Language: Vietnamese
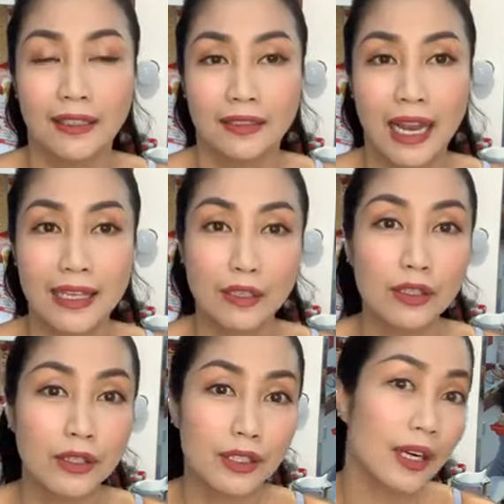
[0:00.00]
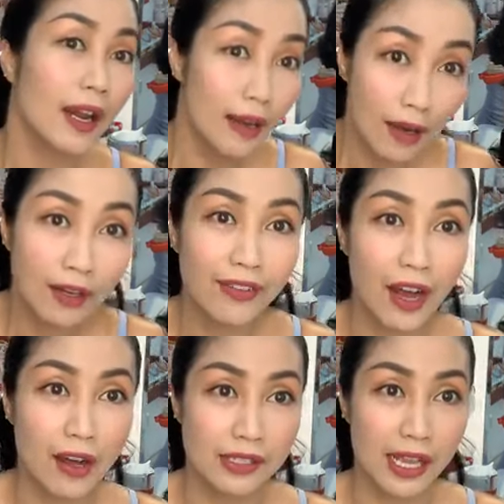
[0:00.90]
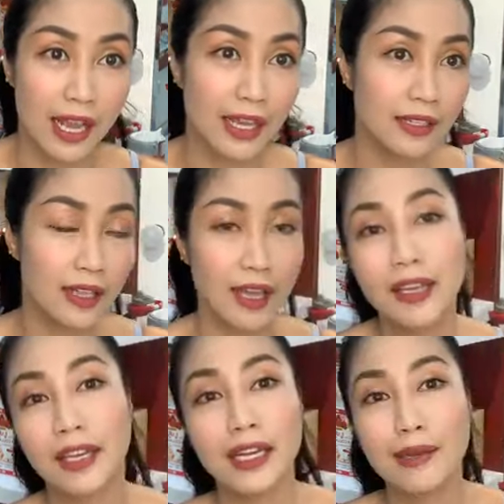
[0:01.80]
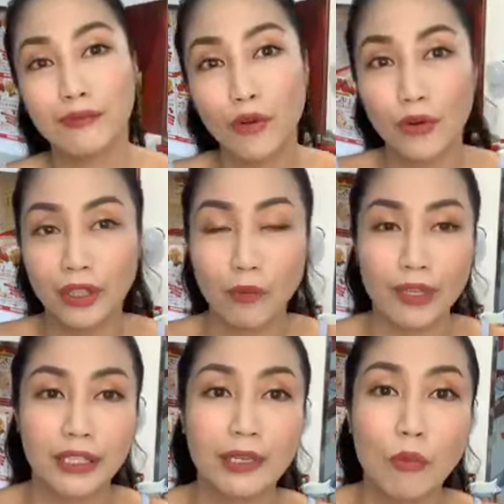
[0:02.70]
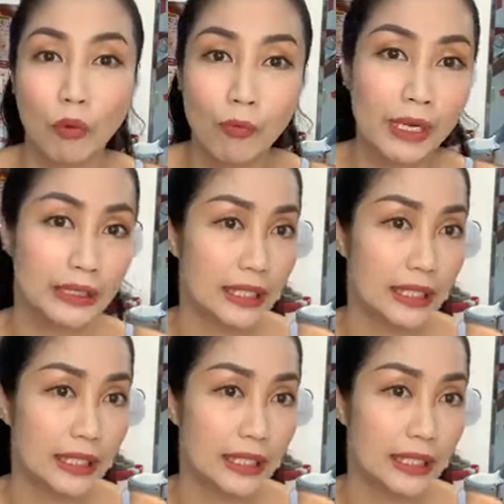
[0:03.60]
là những người rất là lớn, và họ sẽ thể hiện cái niềm vui thông qua những tiết mục của mình.